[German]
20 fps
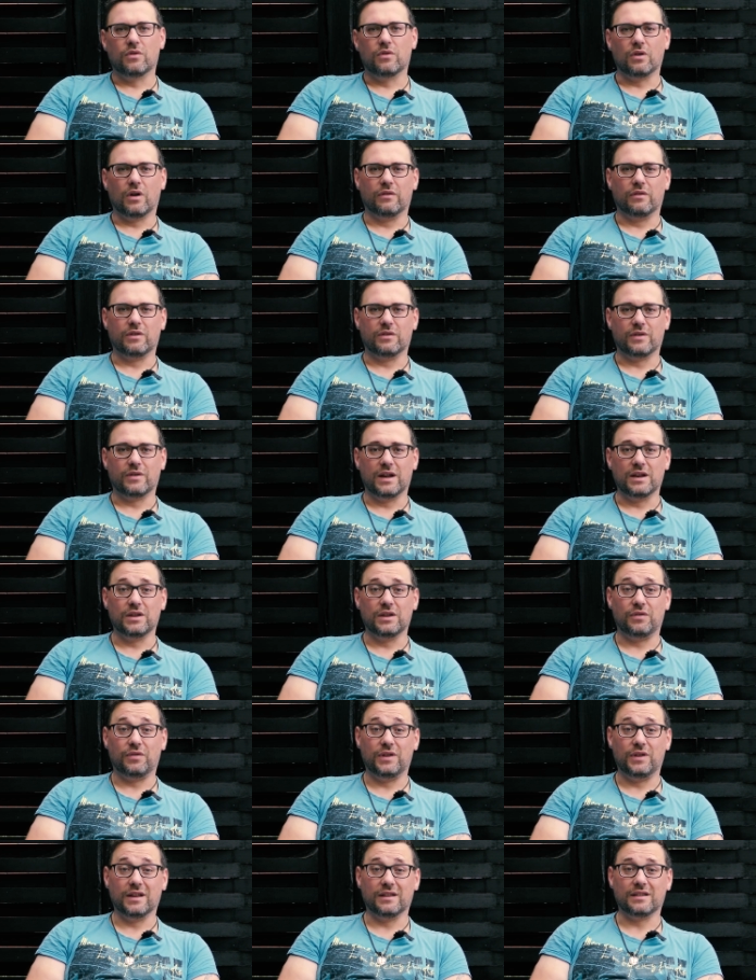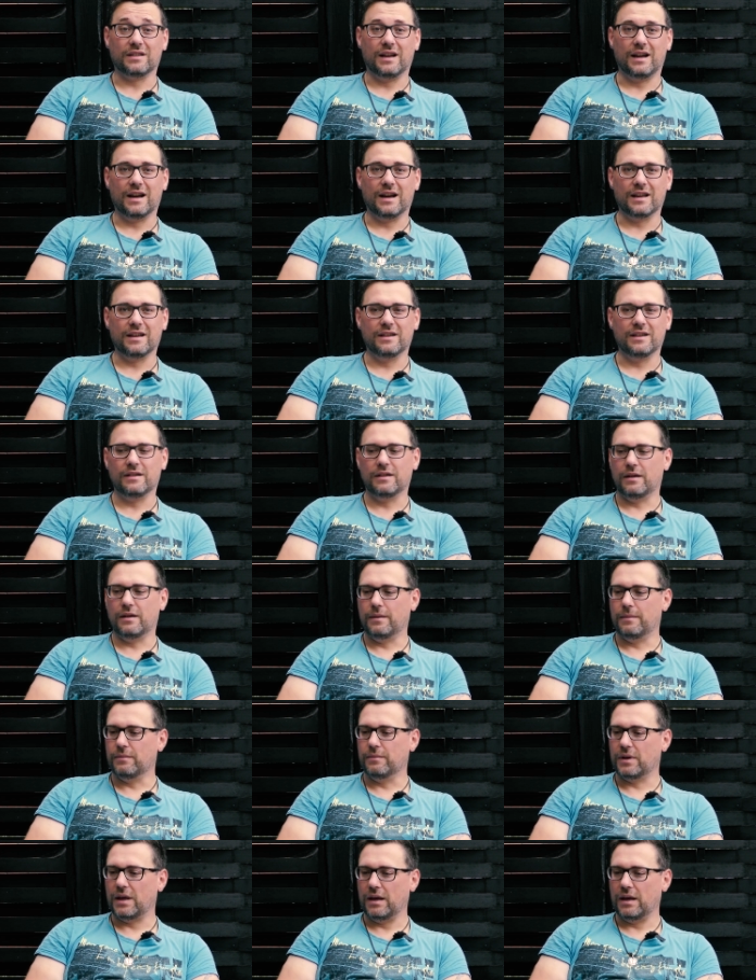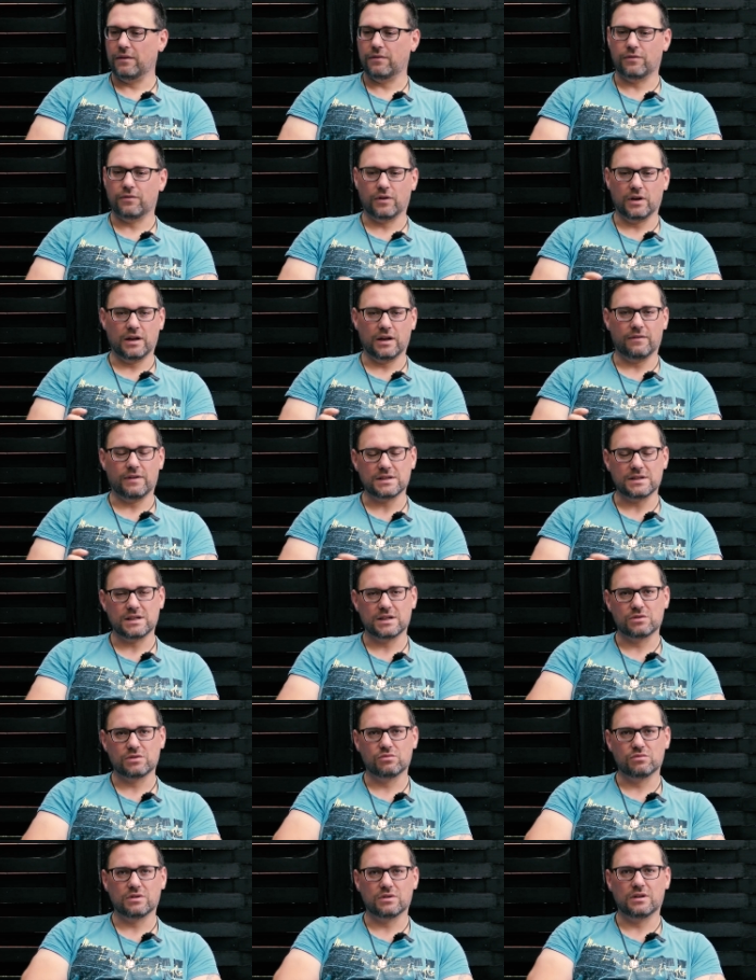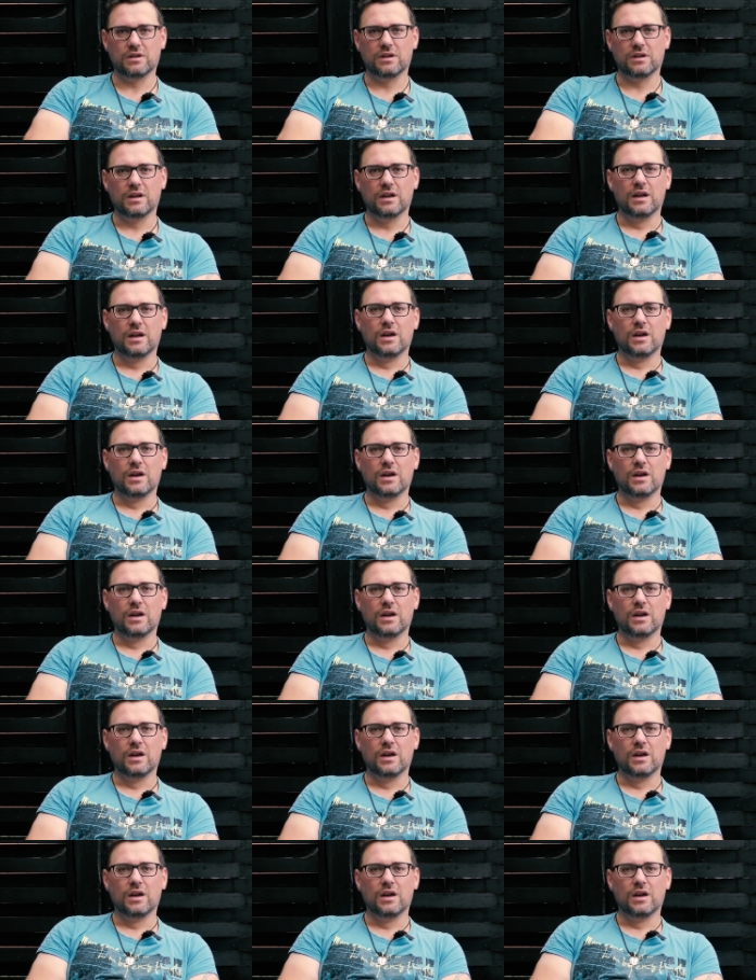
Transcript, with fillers: Ja, wie waren die vier Tage? Ähm, ging von der Wassersuche